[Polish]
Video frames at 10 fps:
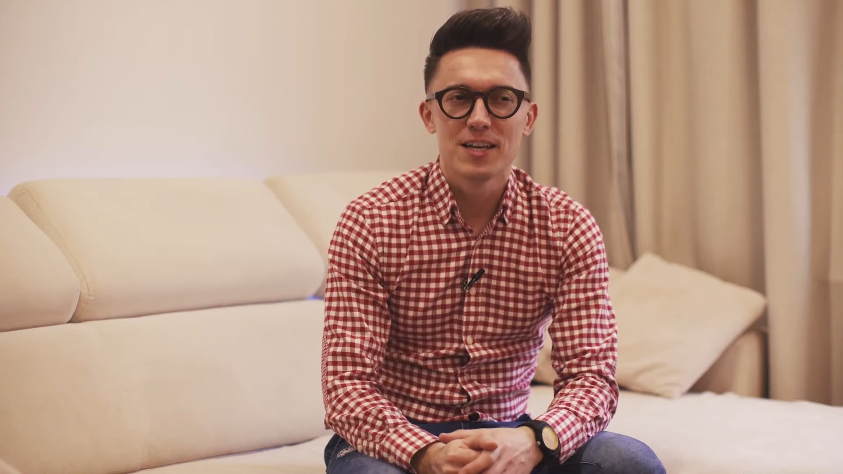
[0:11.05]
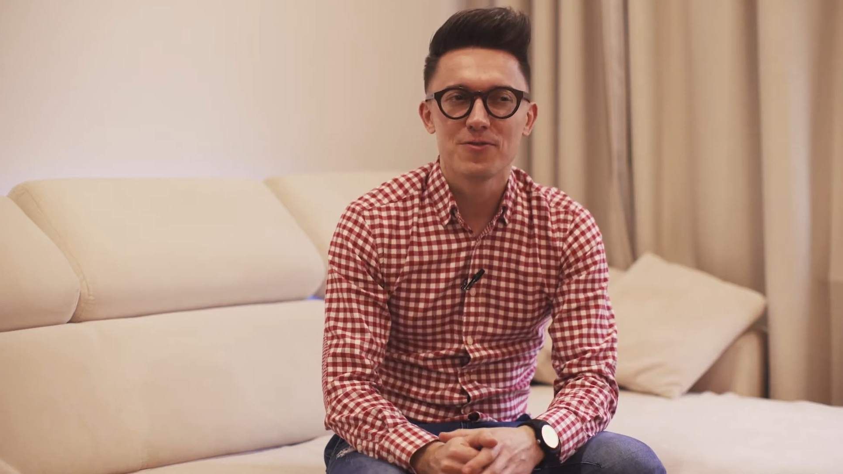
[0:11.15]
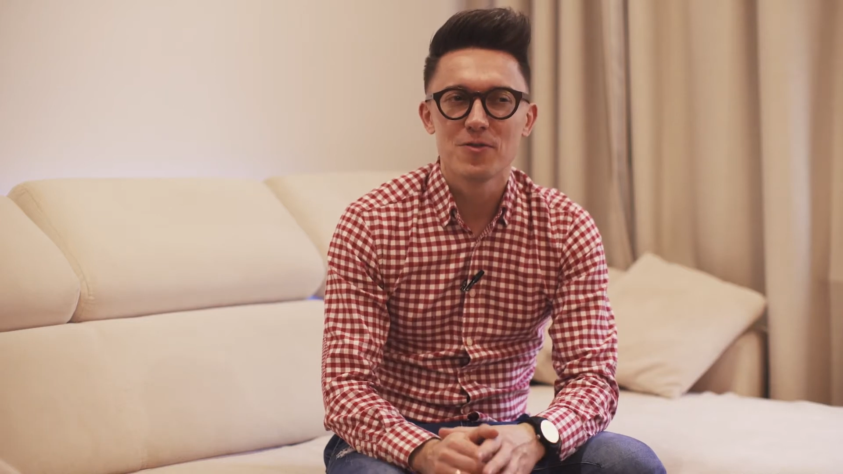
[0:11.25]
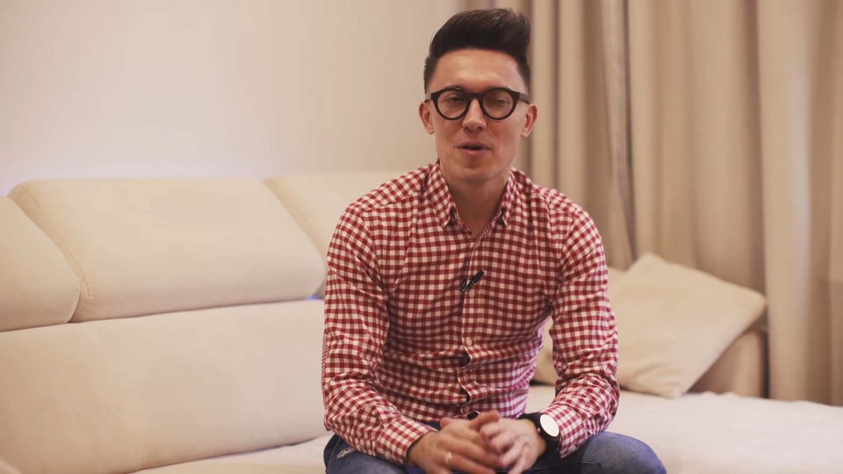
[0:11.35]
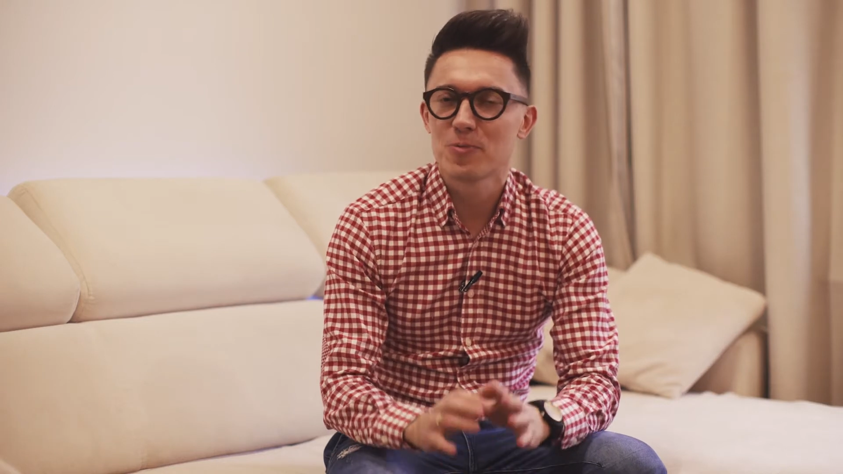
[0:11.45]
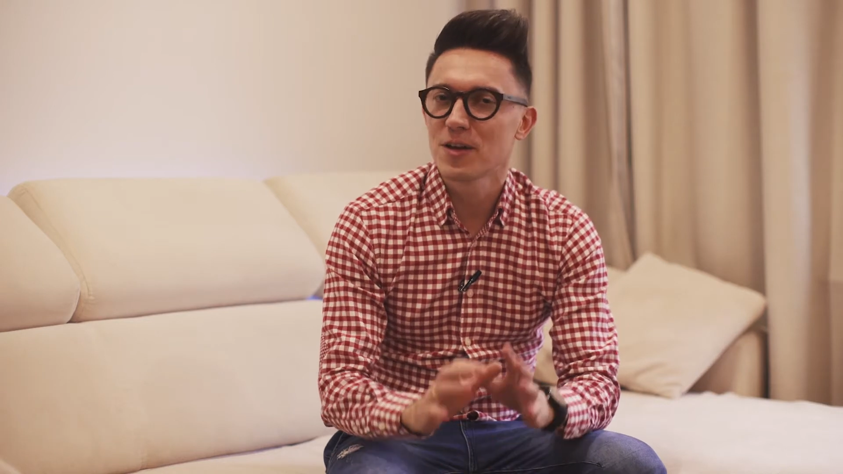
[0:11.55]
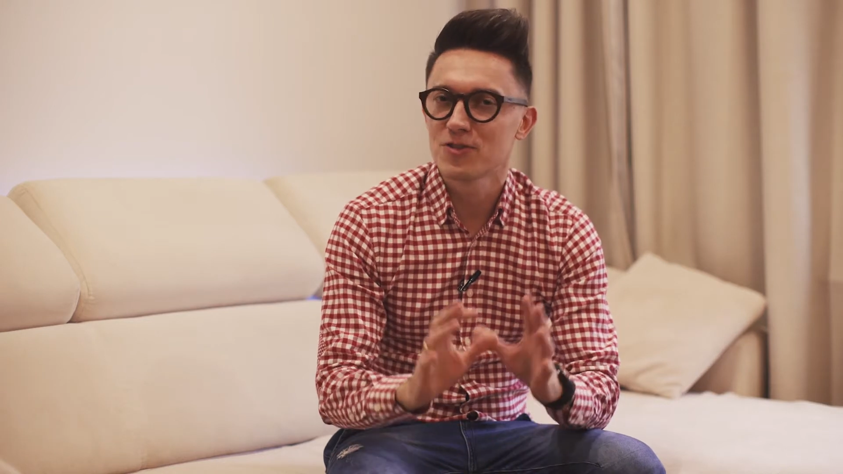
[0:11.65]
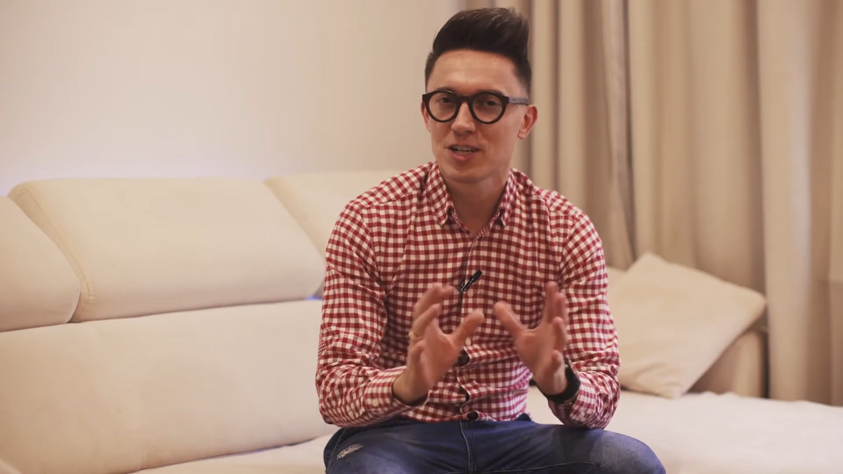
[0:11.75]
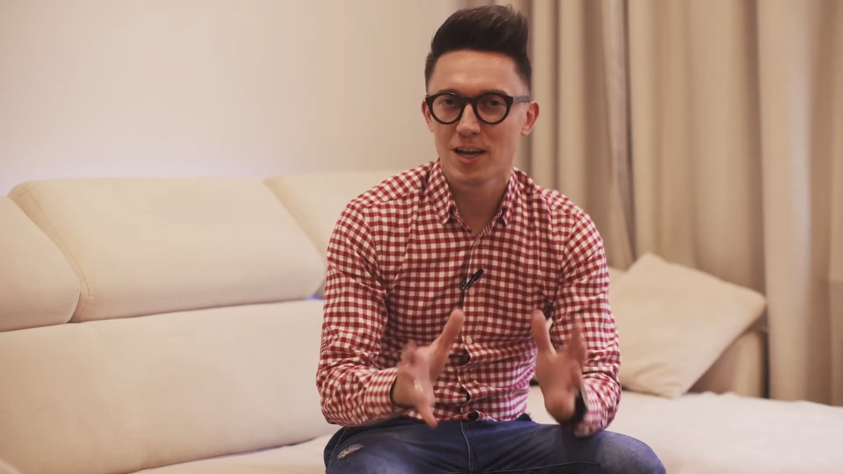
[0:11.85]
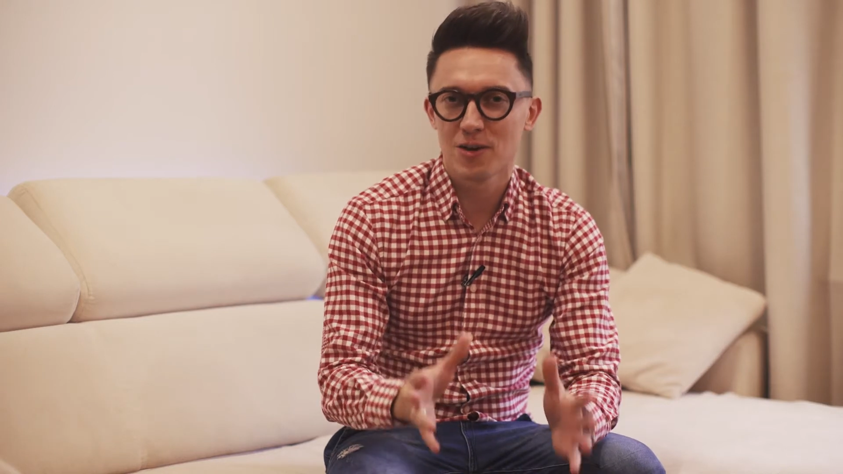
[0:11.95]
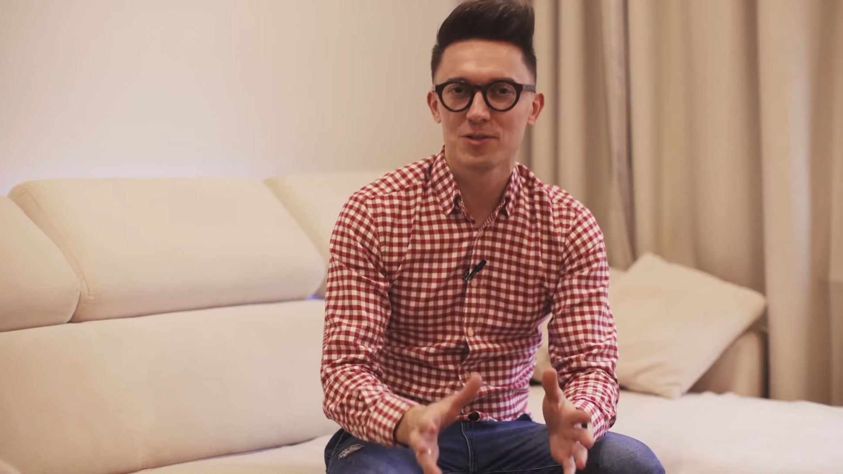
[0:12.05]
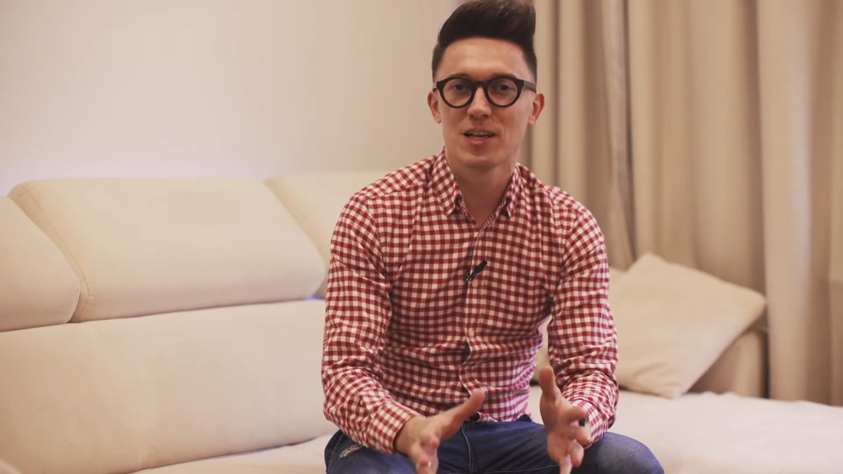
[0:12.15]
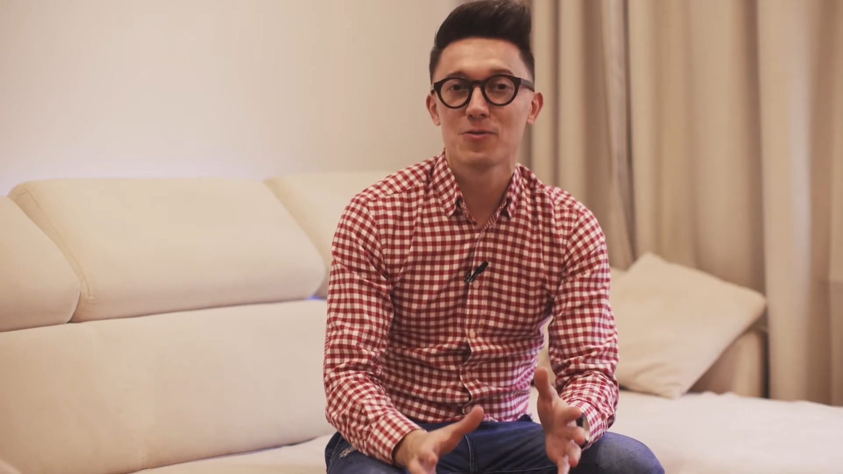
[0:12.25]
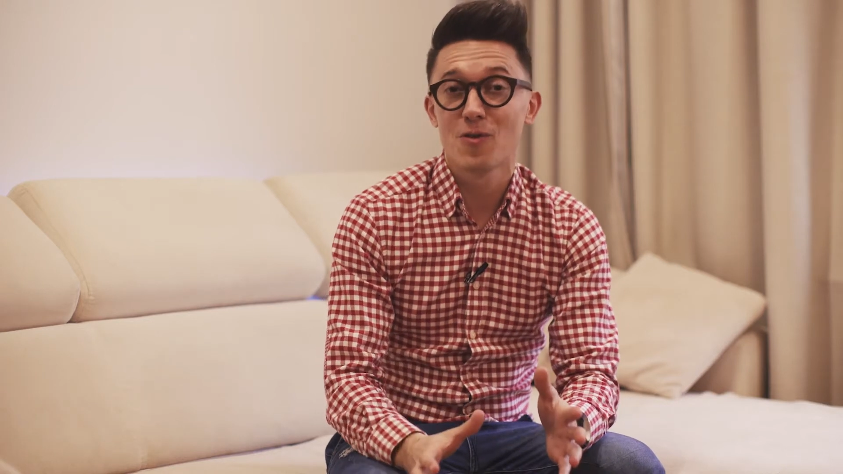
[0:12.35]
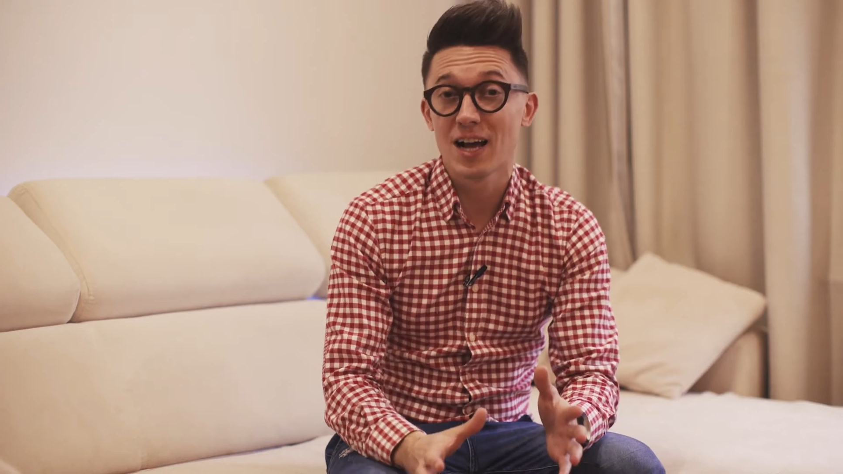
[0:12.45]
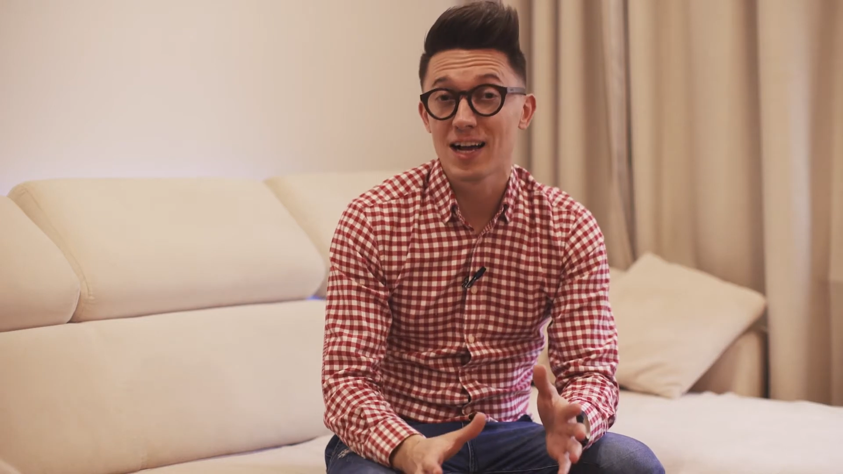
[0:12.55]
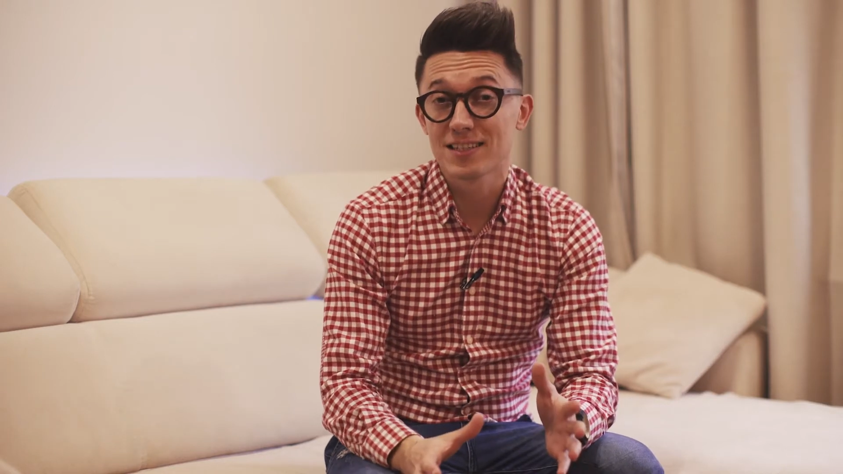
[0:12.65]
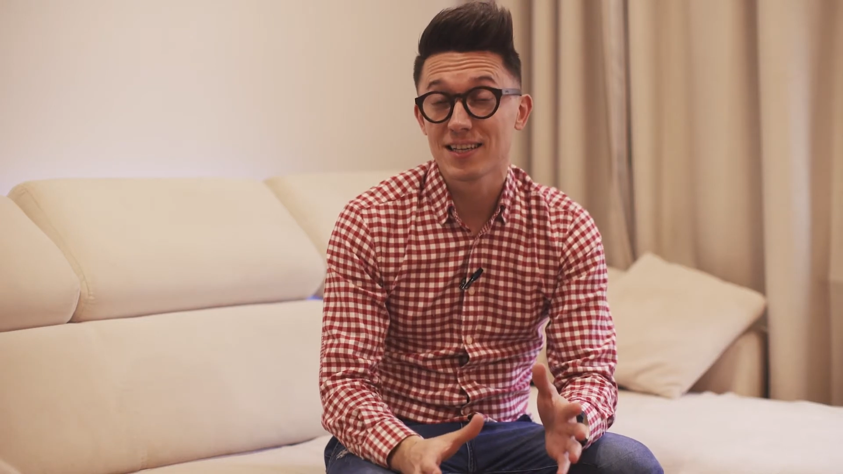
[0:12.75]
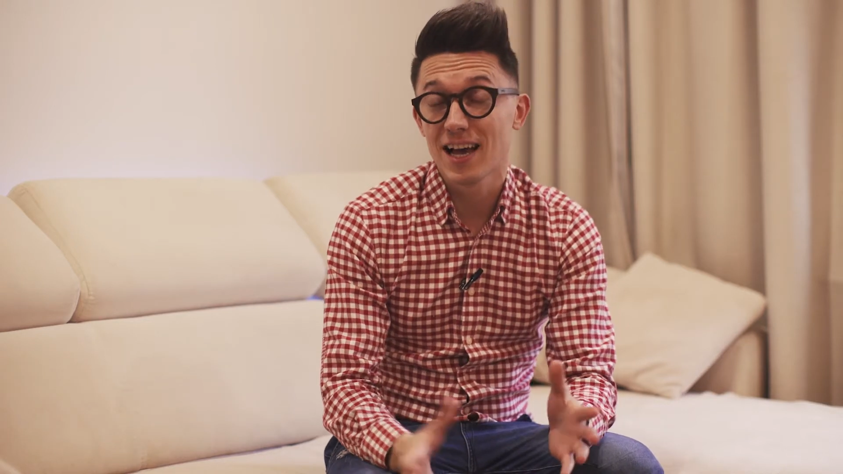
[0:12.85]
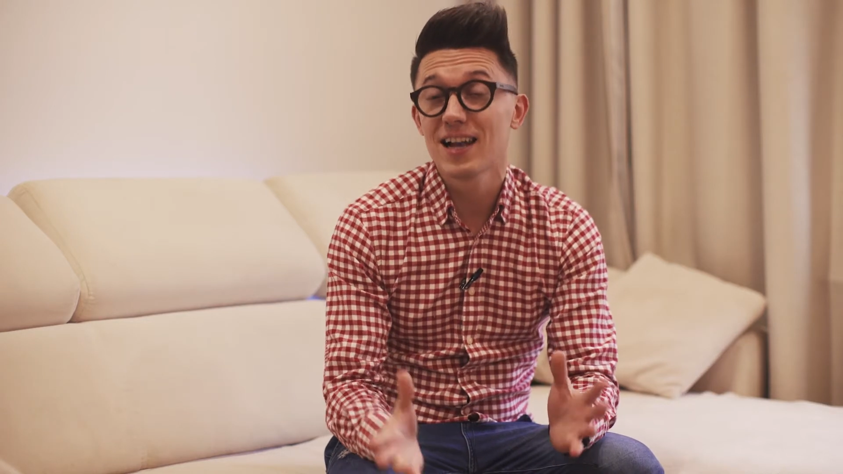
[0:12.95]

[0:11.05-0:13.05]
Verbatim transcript: i wyłapuję wszelkiego rodzaju okazje,